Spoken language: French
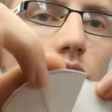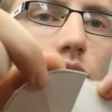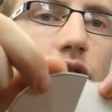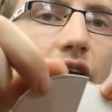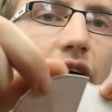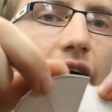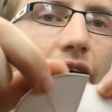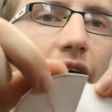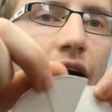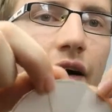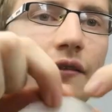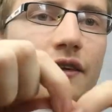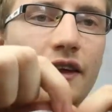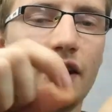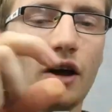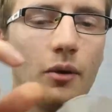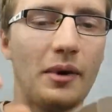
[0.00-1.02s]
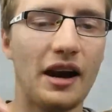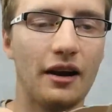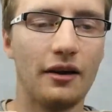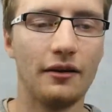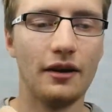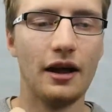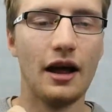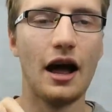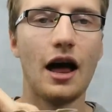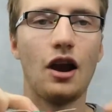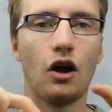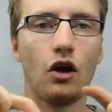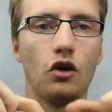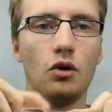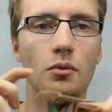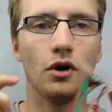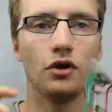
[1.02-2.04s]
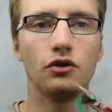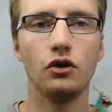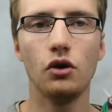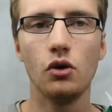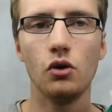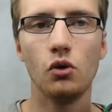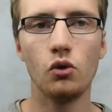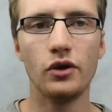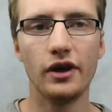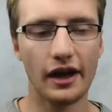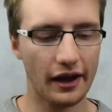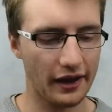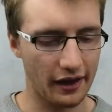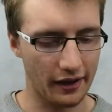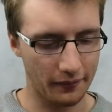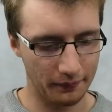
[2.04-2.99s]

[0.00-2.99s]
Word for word: n'y a rien. C'est normal. Alors, le morceau où il n'y a rien.